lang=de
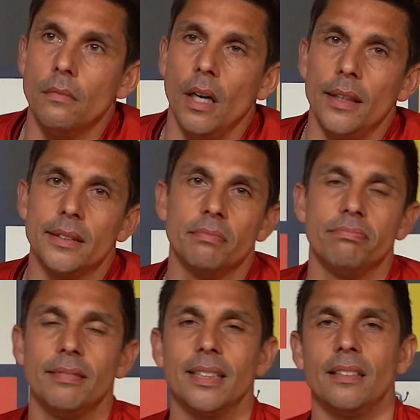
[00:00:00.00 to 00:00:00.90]
Ja, ah, das,
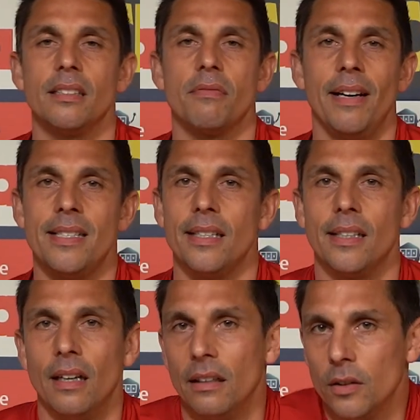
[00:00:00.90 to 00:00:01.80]
das, das weiß
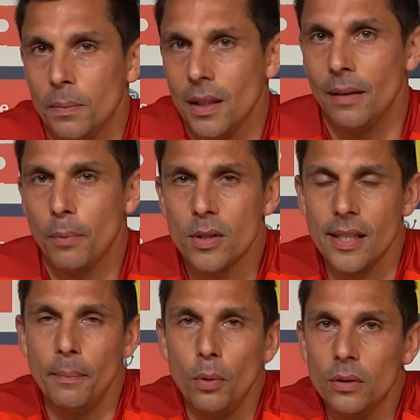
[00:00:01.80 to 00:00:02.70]
ich gar nicht, ob da
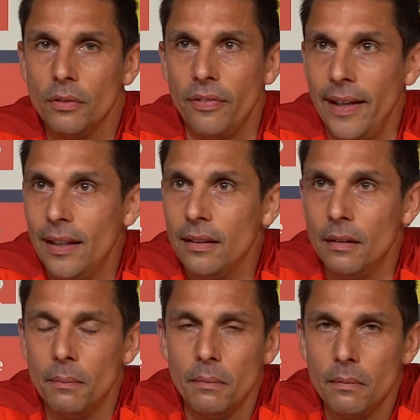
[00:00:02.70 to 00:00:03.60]
Prozentpunkte fehlen.
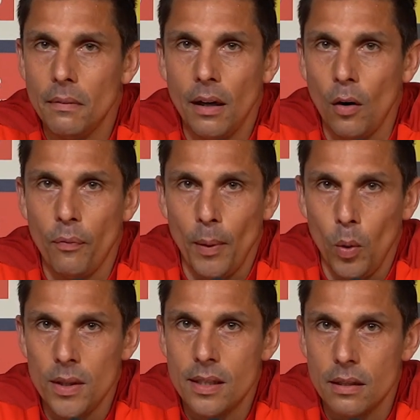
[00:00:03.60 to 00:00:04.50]
Ähm, auch bei
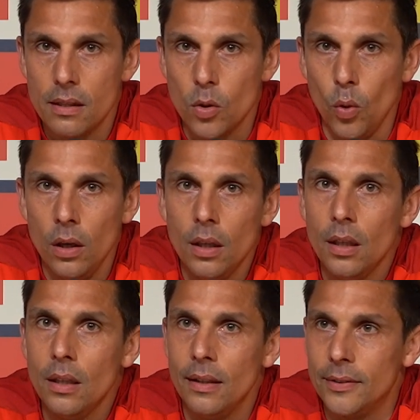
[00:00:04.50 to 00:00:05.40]
uns ist es so,
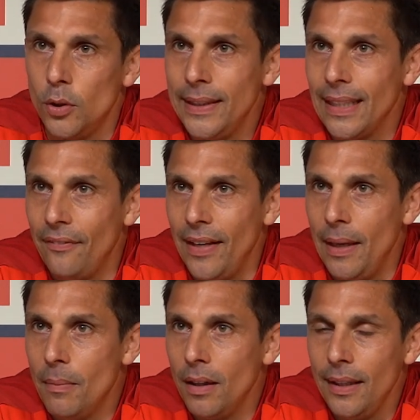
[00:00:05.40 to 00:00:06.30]
natürlich haben
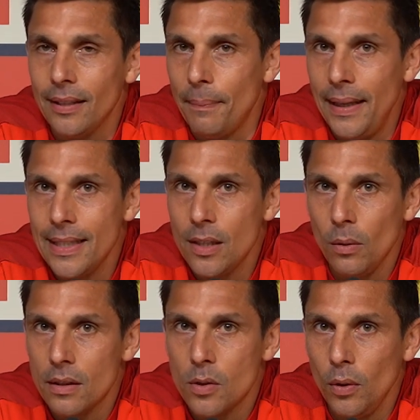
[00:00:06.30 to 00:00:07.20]
wir immer die
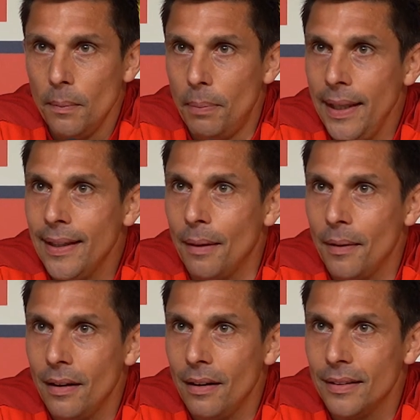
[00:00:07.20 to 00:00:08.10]
Tabellensituation im Blick,
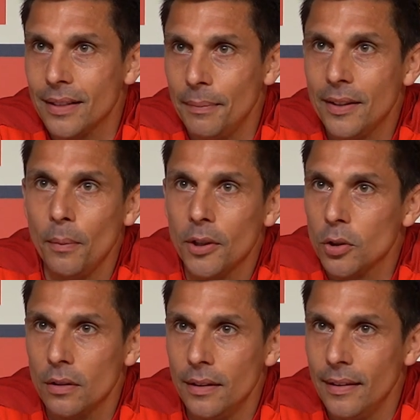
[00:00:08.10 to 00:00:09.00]
aber das habe ich, glaube ich,
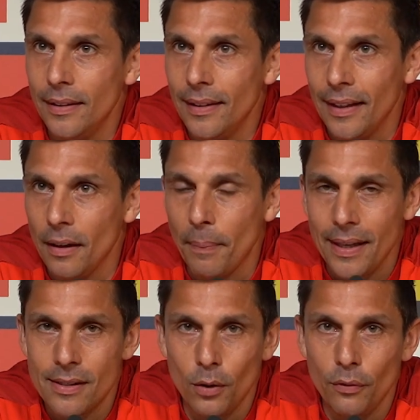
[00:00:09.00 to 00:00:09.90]
schon in, in anderen
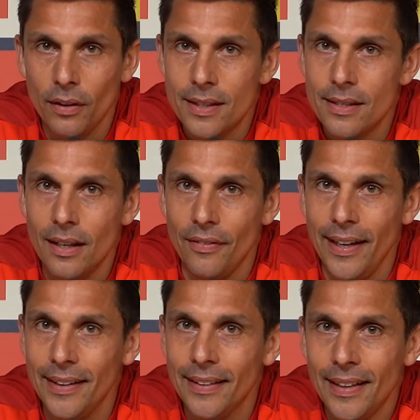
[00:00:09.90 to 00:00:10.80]
Pressekonferenzen
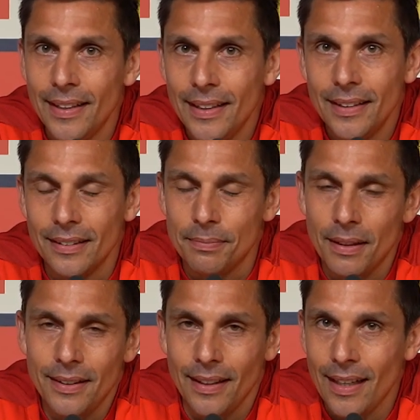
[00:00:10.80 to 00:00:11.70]
erwähnt. Es
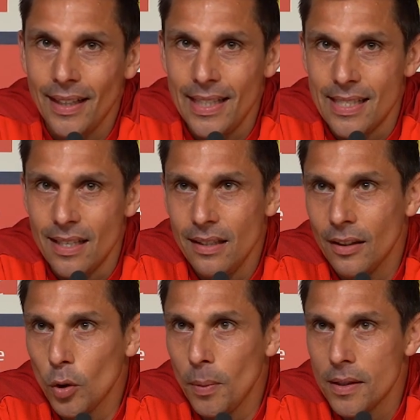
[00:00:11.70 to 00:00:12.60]
macht ja gar keinen Sinn,
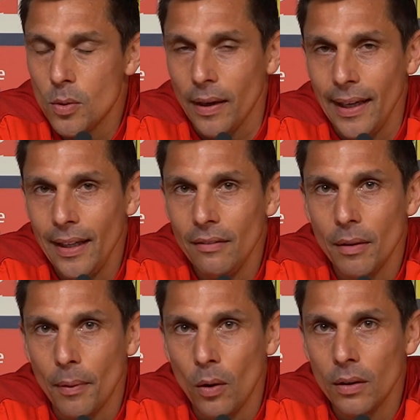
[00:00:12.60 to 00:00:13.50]
darüber zu reden.
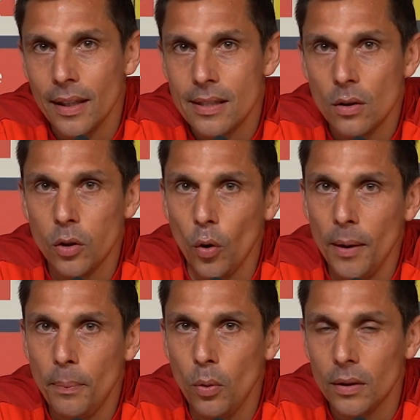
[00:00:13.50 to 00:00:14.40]
Wir brauchen jetzt noch
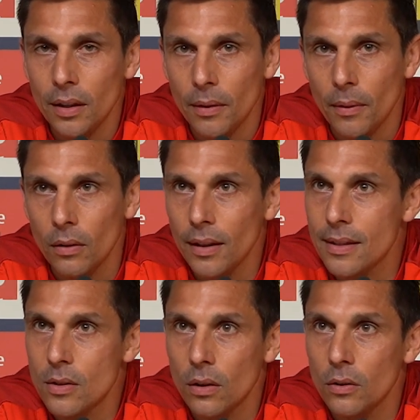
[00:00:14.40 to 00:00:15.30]
neun Punkte, wir brauchen
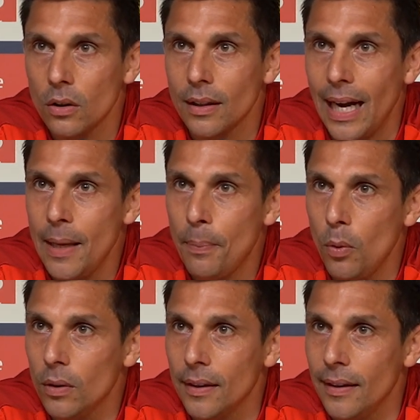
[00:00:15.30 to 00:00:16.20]
jetzt noch, noch drei
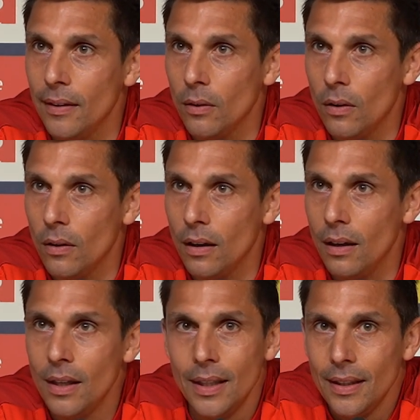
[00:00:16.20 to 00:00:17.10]
Punkte oder,
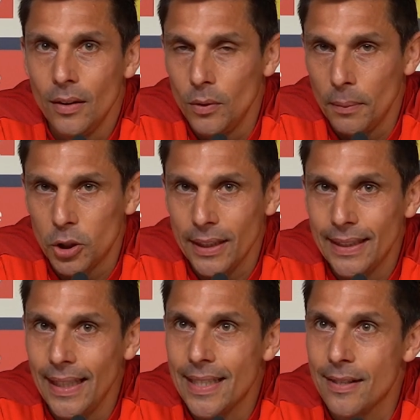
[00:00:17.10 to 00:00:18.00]
oder unterm
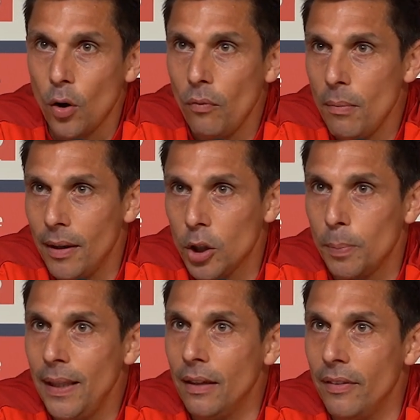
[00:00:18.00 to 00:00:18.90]
Strich geht es darum, wie man das
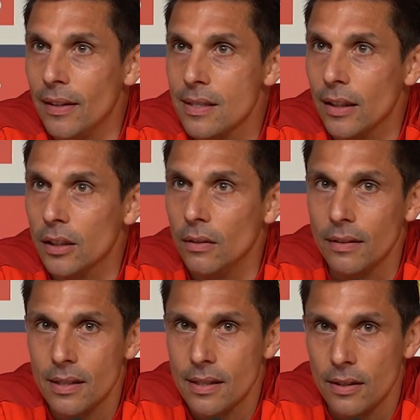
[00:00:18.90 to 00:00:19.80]
Spiel gewinnt das nächste. Und
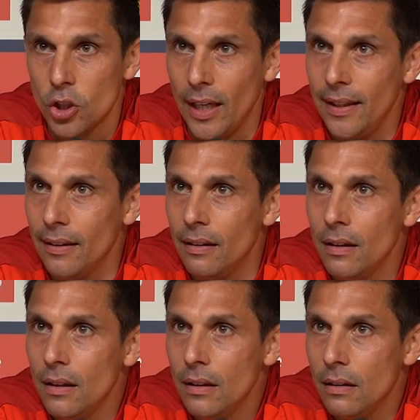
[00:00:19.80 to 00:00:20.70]
das ist das Entscheidende.
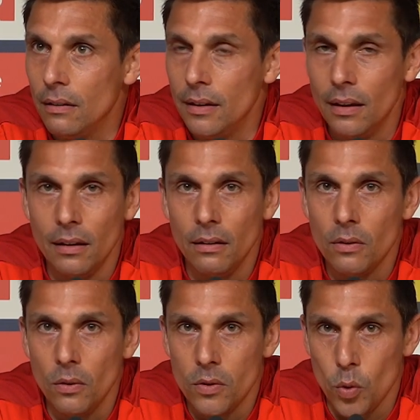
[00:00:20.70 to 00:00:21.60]
Und, äh,
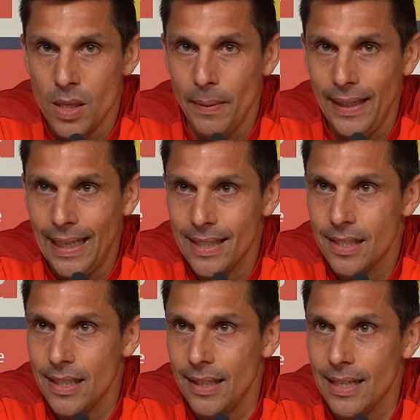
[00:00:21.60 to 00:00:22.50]
und, und so sind wir die
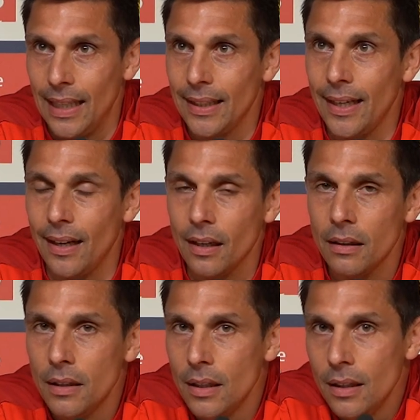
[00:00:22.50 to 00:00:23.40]
ganze Zeit das
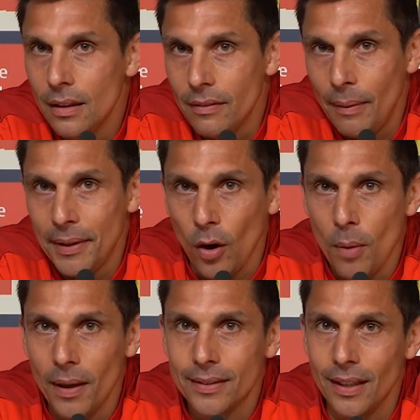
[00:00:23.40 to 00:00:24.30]
angegangen. Da habe ich ja auch
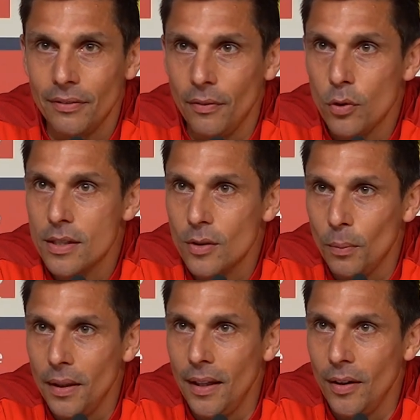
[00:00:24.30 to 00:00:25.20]
immer gesagt, wir wussten
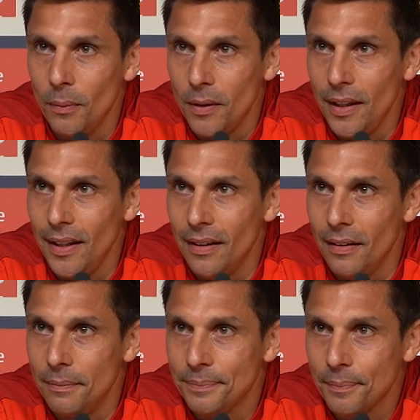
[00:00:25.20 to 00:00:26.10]
um die, um die,
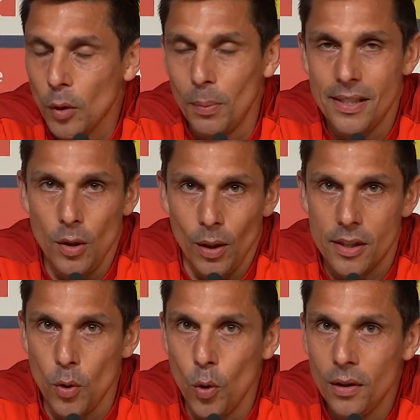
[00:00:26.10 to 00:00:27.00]
ähm, um die
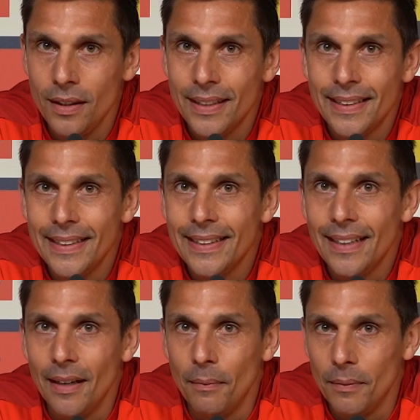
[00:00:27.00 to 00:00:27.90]
Situation.
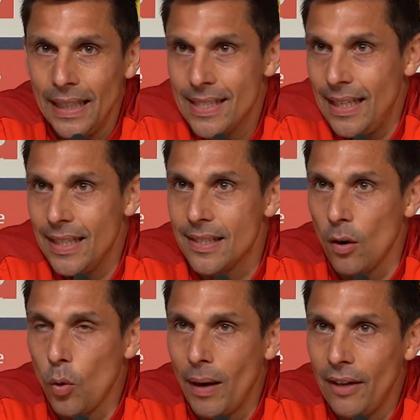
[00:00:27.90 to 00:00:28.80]
Ähm, jetzt geht es
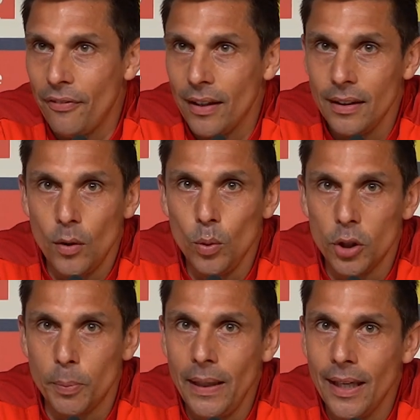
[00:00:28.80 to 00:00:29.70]
darum, einfach eine
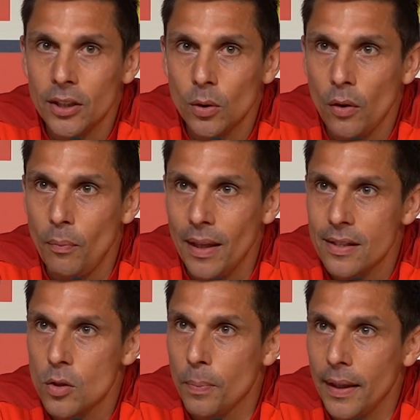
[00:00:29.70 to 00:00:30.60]
gute Spielleistung auf den
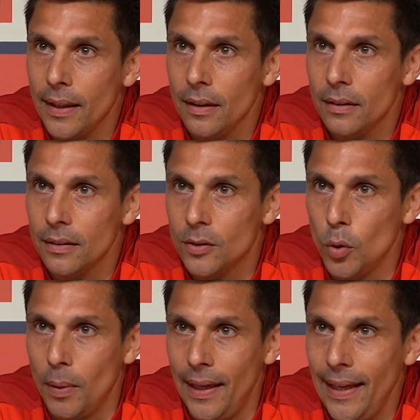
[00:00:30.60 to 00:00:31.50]
Platz zu bringen, äh,
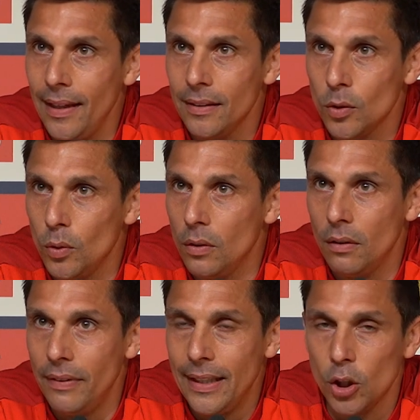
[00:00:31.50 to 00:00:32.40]
zu überlegen, so
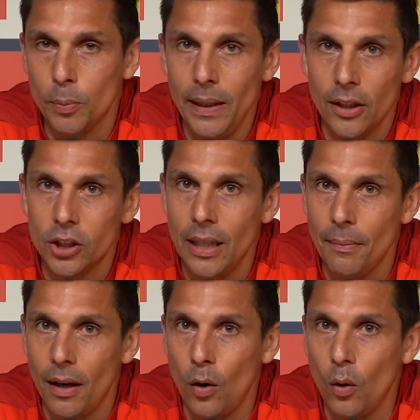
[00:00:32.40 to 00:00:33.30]
äh, welche Spieler
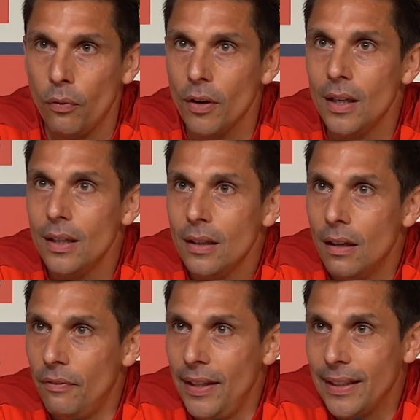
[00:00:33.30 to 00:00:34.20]
stellen wir auf,
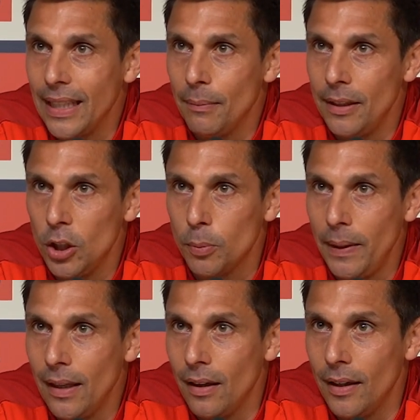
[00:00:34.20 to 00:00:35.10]
äh, wie kriegt man die
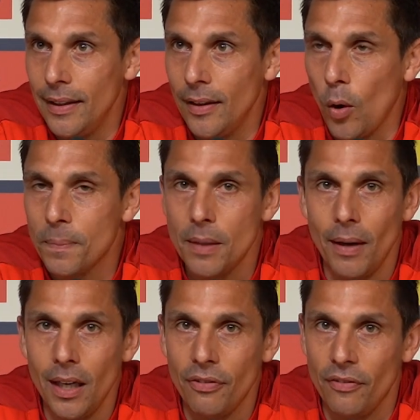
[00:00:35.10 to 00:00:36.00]
Spieler in eine
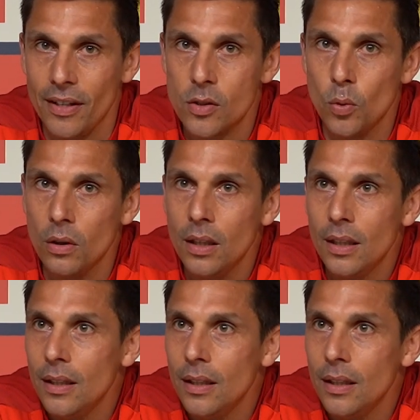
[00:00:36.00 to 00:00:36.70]
optimale Verfassung.